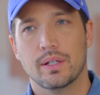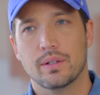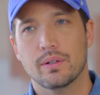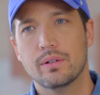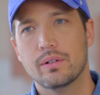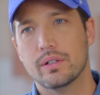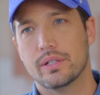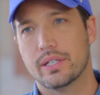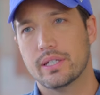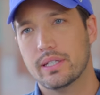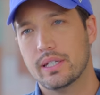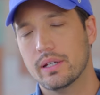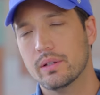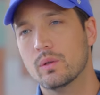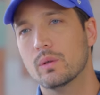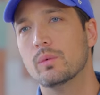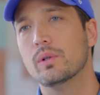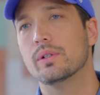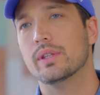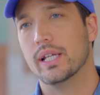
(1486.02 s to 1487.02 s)
れよく知ってる
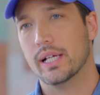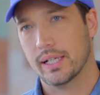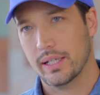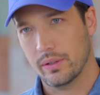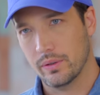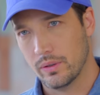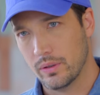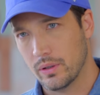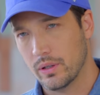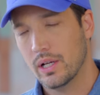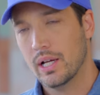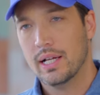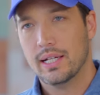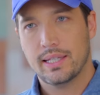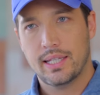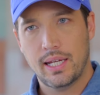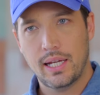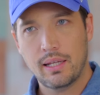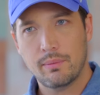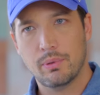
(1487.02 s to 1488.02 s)
と思うんだけど、
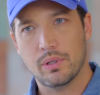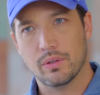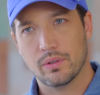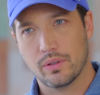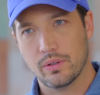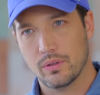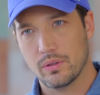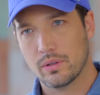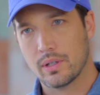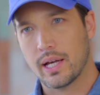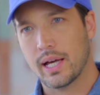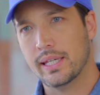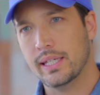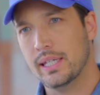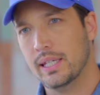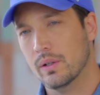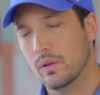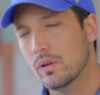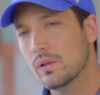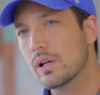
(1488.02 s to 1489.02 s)
テレビの業
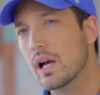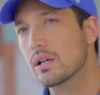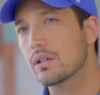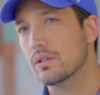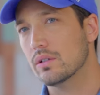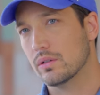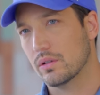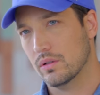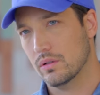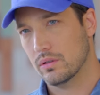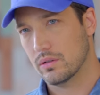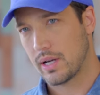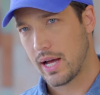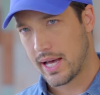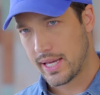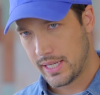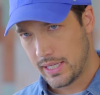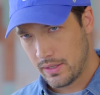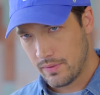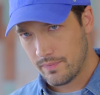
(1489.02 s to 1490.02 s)
界、音楽の業
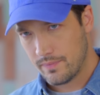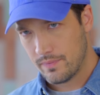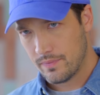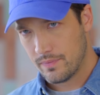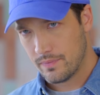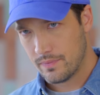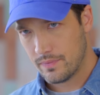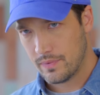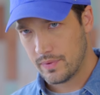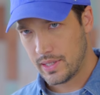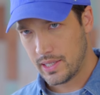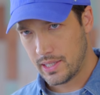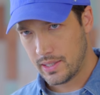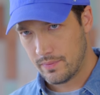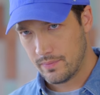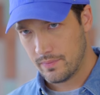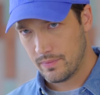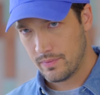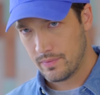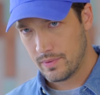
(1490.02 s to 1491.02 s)
界
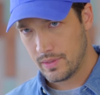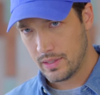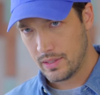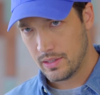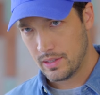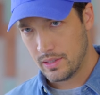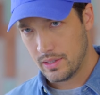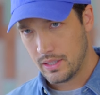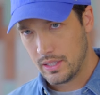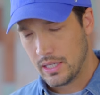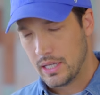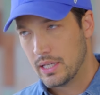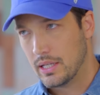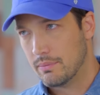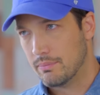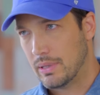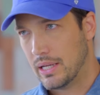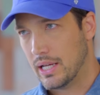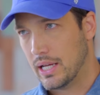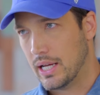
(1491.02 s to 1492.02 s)
ね、
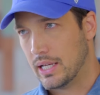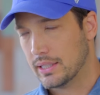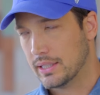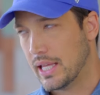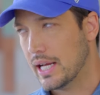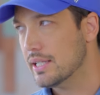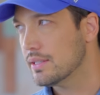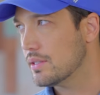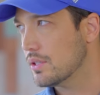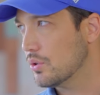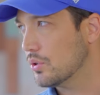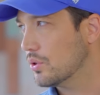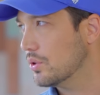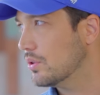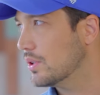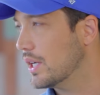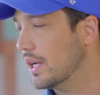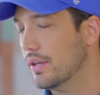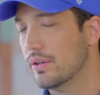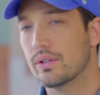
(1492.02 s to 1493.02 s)
まあダンスの
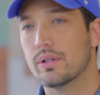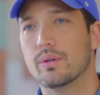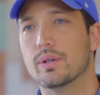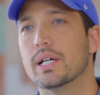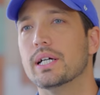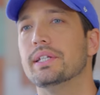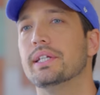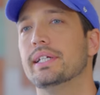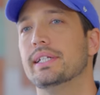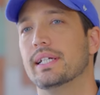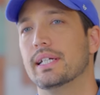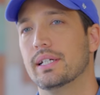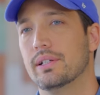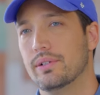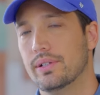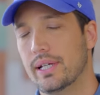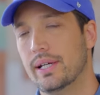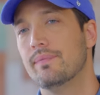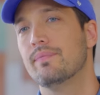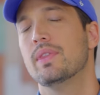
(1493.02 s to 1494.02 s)
業界はよくわかんないんだけ
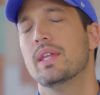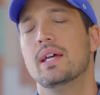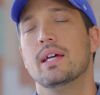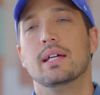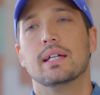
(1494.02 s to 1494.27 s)
どね、